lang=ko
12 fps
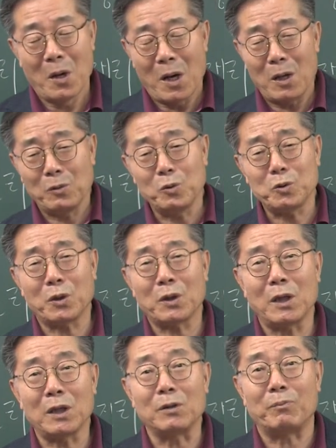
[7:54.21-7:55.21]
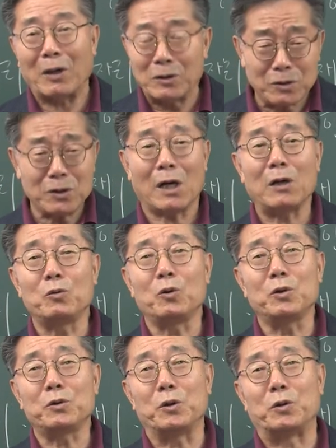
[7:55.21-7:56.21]
한국 철학에는 반드시
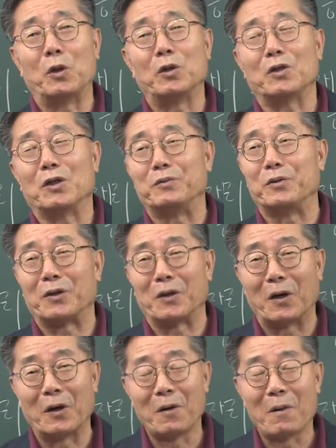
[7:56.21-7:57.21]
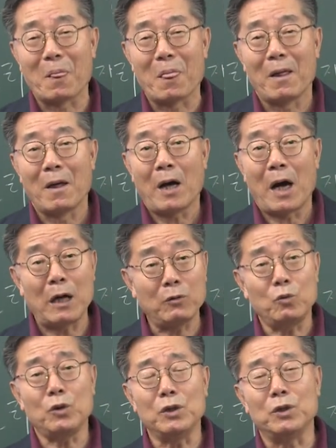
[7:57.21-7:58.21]
한국이 있어야 되는 거 아닙니까?
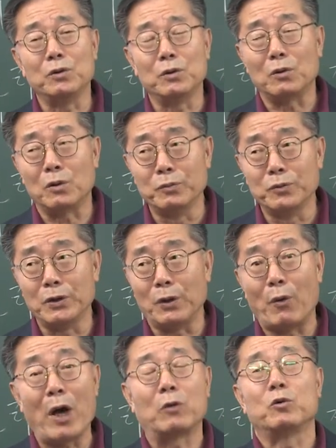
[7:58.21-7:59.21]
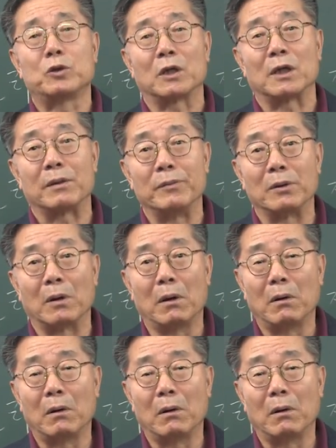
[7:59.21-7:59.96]
한국이 없는데 왜 한국 철학입니까?